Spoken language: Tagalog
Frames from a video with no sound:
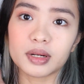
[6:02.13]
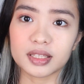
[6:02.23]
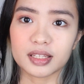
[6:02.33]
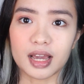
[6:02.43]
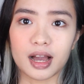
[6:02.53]

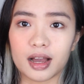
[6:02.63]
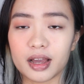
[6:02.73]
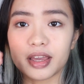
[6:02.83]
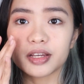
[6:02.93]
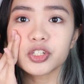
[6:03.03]
But yeah,
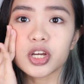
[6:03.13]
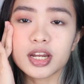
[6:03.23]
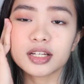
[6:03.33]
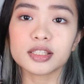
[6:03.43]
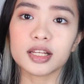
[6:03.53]
ayan siya
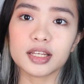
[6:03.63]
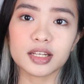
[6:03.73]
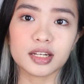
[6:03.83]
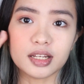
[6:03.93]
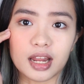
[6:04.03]
ng
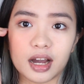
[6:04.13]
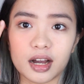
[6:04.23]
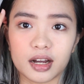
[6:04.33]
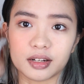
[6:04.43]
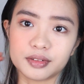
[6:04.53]
daliri
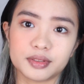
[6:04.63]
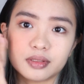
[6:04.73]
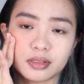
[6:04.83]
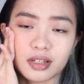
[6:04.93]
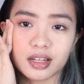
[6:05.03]
lang.
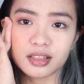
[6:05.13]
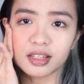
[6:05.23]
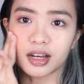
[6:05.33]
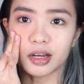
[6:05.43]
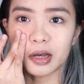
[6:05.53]
Ang
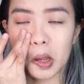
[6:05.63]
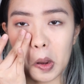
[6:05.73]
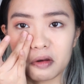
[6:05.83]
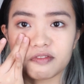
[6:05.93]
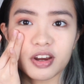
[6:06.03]
ganda.
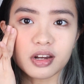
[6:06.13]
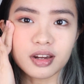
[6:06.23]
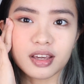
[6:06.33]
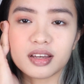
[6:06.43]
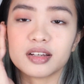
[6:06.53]

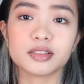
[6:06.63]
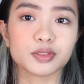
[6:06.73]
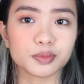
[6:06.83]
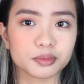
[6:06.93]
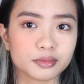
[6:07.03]

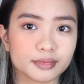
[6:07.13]
Fairness.